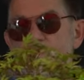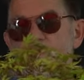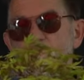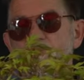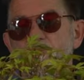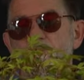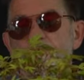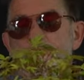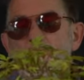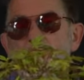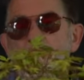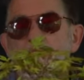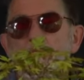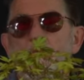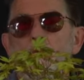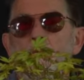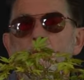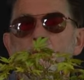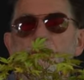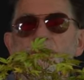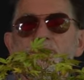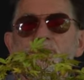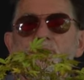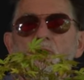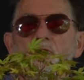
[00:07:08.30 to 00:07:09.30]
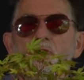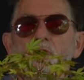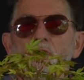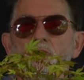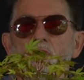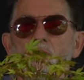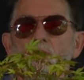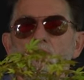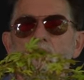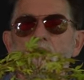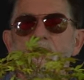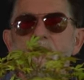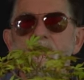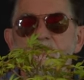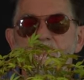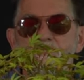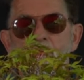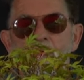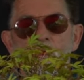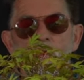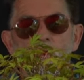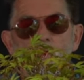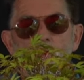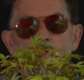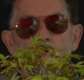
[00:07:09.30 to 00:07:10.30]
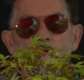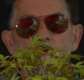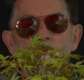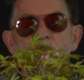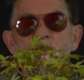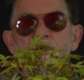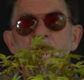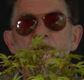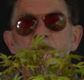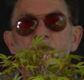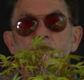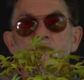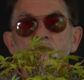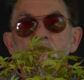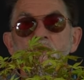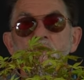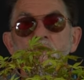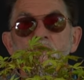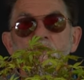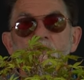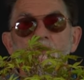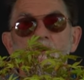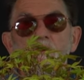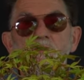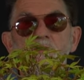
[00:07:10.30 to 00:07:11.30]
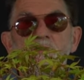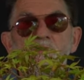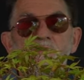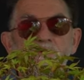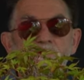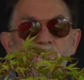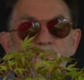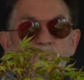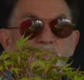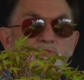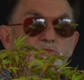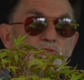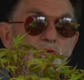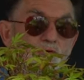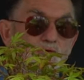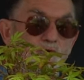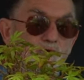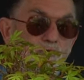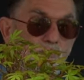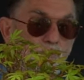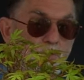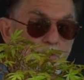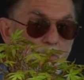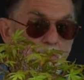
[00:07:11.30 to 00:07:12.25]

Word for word: justement, en même temps que l'on pince, on retire une feuille sur deux.